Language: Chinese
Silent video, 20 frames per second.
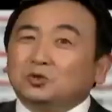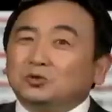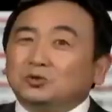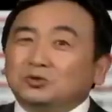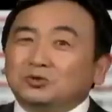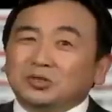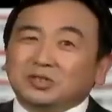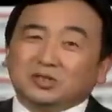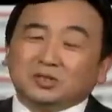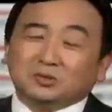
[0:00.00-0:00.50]

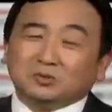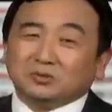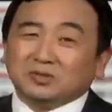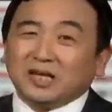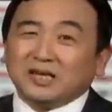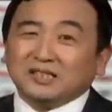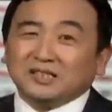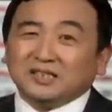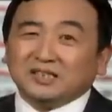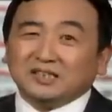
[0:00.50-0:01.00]
纯粹的
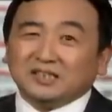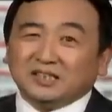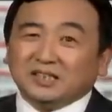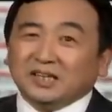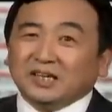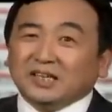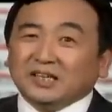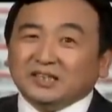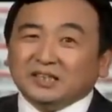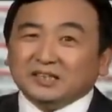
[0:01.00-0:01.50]
中产阶级，
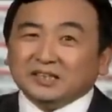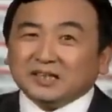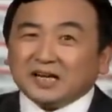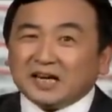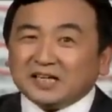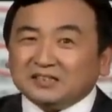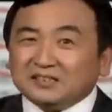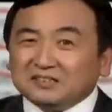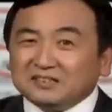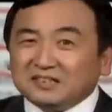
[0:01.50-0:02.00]
应
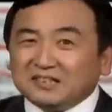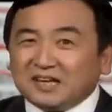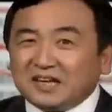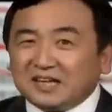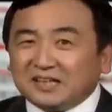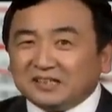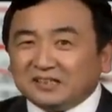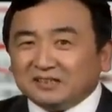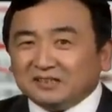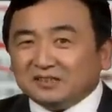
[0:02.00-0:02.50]
该是
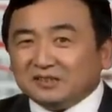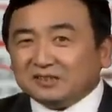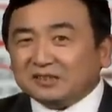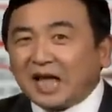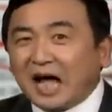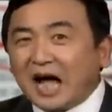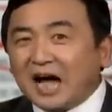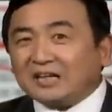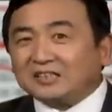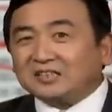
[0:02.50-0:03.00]
在。
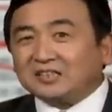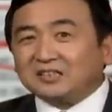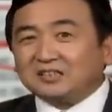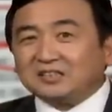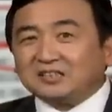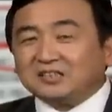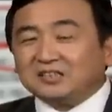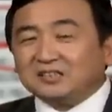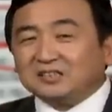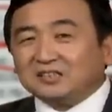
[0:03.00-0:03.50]
大
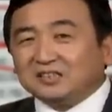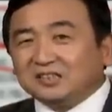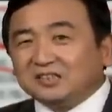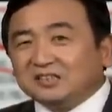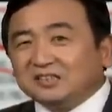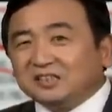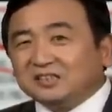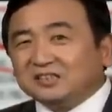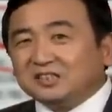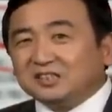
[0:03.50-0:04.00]
城市和
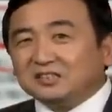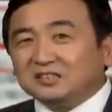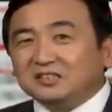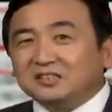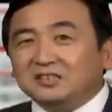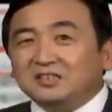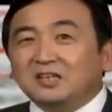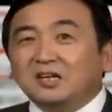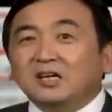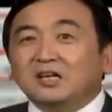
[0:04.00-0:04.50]
一些城
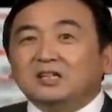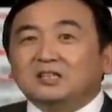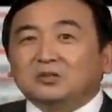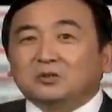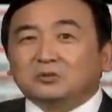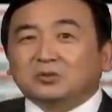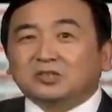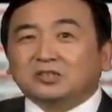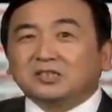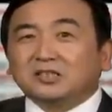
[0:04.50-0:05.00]
市
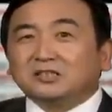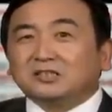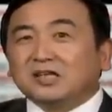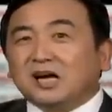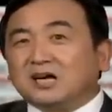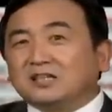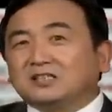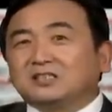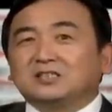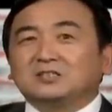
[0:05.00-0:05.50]
有着正
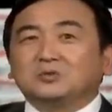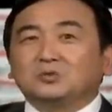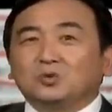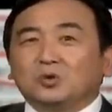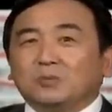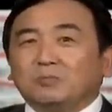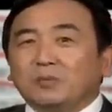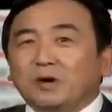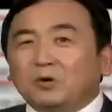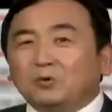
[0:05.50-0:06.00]
常生
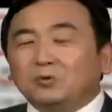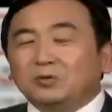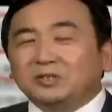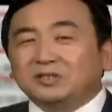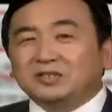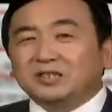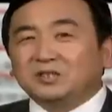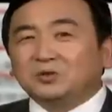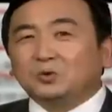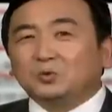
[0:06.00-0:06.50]
活，包括
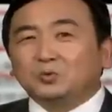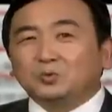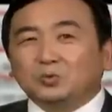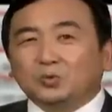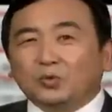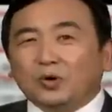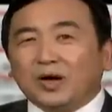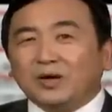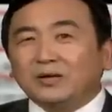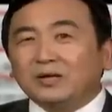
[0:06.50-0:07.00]
一些公
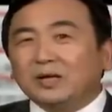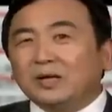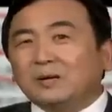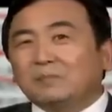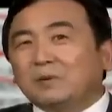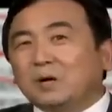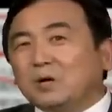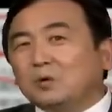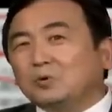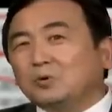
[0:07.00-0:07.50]
务员，
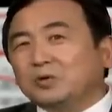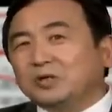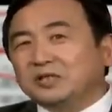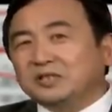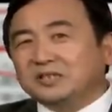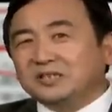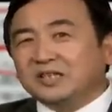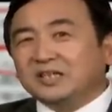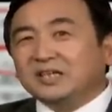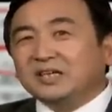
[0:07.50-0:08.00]
包括
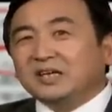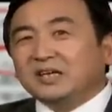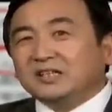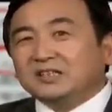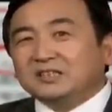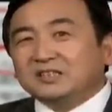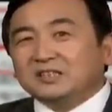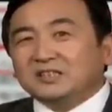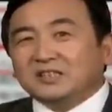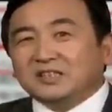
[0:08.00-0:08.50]
一些
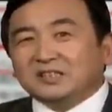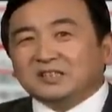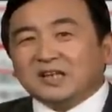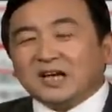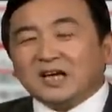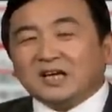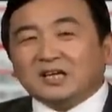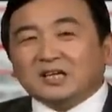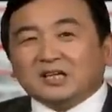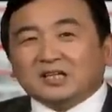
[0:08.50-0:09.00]
自己
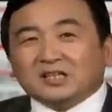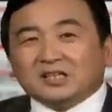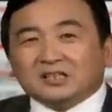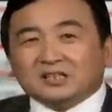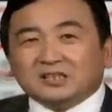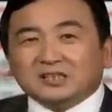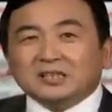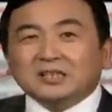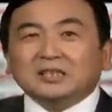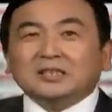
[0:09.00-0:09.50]
在
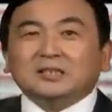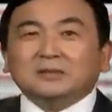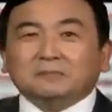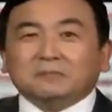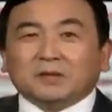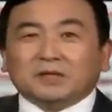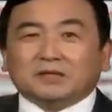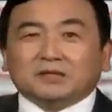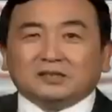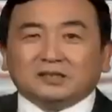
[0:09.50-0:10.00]
基
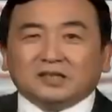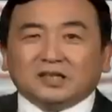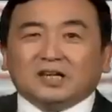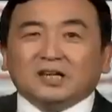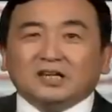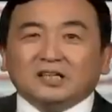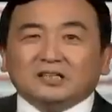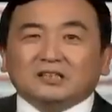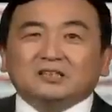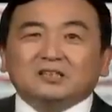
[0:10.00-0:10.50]
本
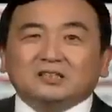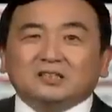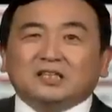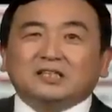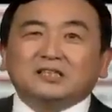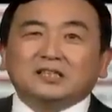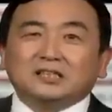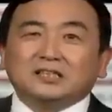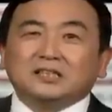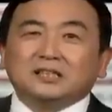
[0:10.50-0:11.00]
的
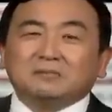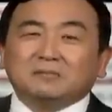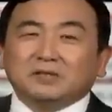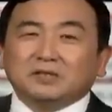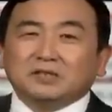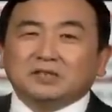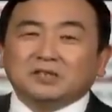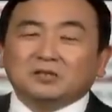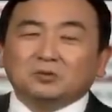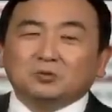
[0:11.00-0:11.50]
人的基
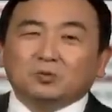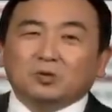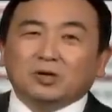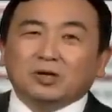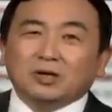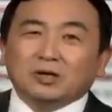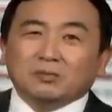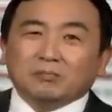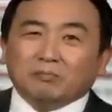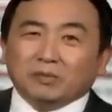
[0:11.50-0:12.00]
本生
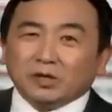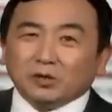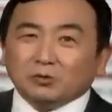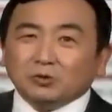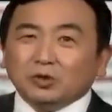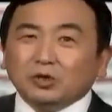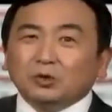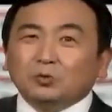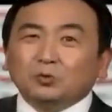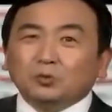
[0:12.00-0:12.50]
活没
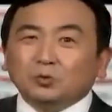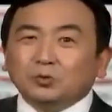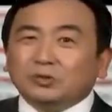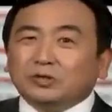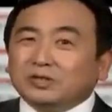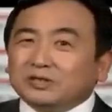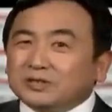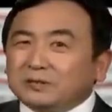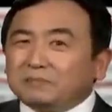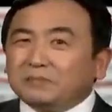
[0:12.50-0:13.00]
有忧
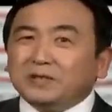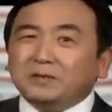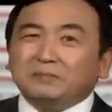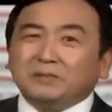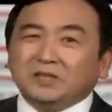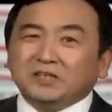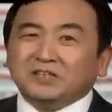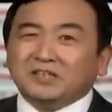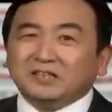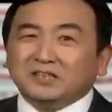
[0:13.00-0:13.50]
虑的这么一
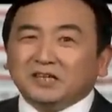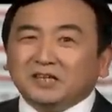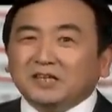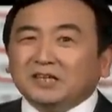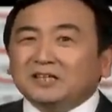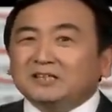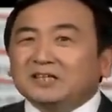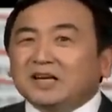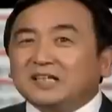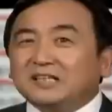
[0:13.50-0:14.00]
批人呢，
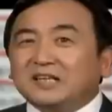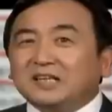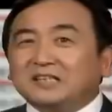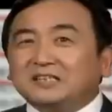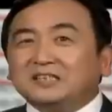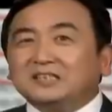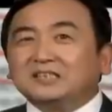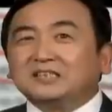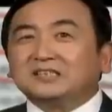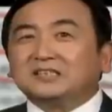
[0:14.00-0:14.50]
他在
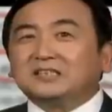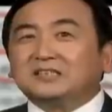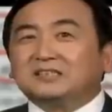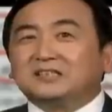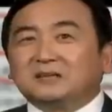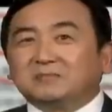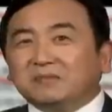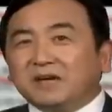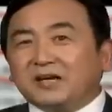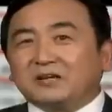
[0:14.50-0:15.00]
精神
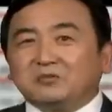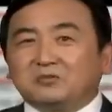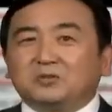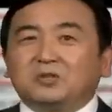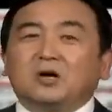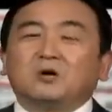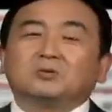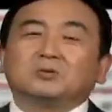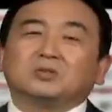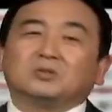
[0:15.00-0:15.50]
层面
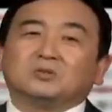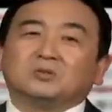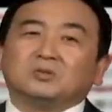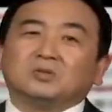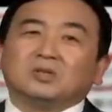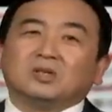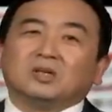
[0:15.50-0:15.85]
有要求，